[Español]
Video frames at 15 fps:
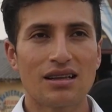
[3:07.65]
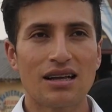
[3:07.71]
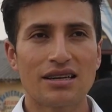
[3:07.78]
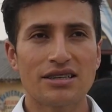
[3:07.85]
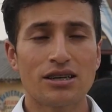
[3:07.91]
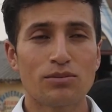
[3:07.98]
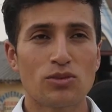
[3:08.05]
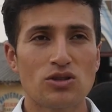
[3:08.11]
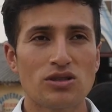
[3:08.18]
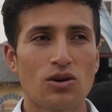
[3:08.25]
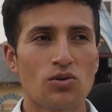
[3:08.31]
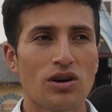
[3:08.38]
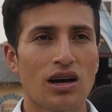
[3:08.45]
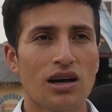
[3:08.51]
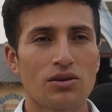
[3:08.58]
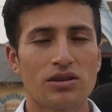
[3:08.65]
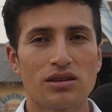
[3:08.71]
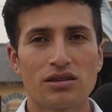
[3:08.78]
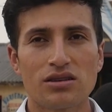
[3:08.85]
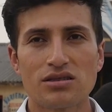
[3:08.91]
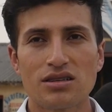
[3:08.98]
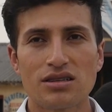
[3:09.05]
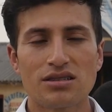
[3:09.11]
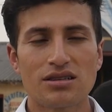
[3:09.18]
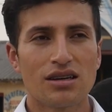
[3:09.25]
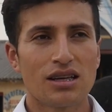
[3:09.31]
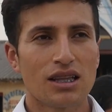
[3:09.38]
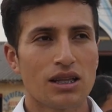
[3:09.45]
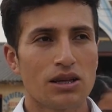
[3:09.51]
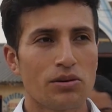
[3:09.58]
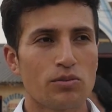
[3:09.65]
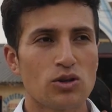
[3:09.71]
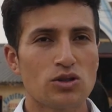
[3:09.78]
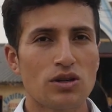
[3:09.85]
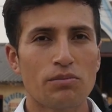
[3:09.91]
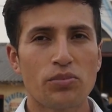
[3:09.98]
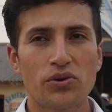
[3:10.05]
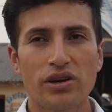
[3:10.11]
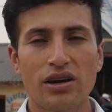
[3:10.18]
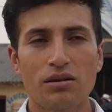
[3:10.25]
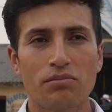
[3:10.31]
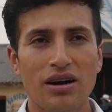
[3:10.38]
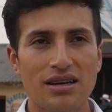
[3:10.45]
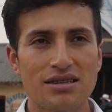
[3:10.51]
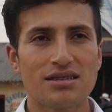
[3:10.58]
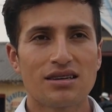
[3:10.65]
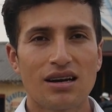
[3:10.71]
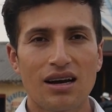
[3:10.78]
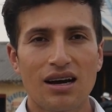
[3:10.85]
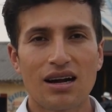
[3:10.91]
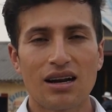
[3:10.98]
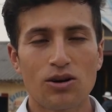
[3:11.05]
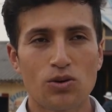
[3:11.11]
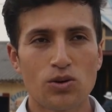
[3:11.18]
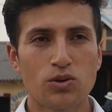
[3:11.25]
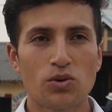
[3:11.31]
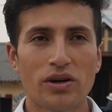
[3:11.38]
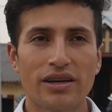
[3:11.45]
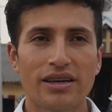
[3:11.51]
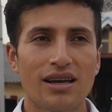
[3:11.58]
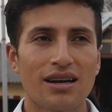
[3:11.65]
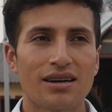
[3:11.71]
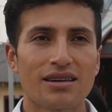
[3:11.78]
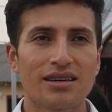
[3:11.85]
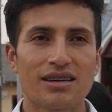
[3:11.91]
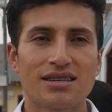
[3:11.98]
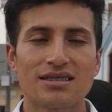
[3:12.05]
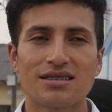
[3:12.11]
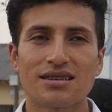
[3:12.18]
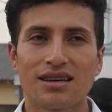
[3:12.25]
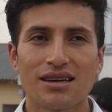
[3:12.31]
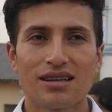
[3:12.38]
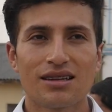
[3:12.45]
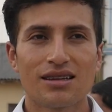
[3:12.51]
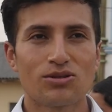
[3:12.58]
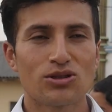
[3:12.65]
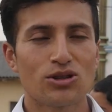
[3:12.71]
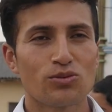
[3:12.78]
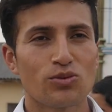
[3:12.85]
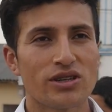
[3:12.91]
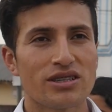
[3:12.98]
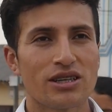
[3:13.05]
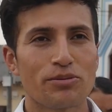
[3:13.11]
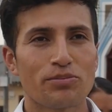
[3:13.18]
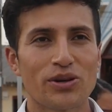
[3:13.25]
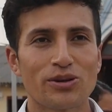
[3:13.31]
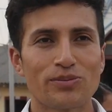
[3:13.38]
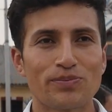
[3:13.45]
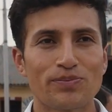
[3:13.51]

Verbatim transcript: la echamos a un lado, entonces debemos apoyar más a la cultura y a la niñez de nuestro municipio.